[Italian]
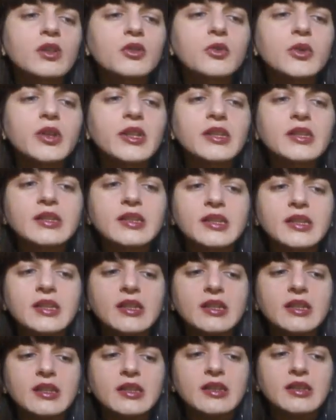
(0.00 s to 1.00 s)

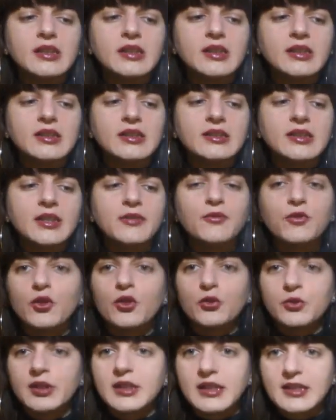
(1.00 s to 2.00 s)
Quindi se
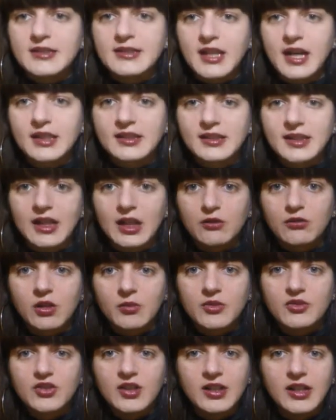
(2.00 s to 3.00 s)
voi utilizzate l'acqua
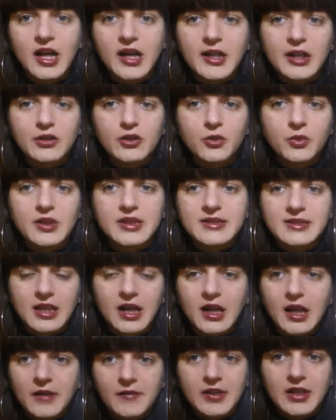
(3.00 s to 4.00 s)
micellare io questa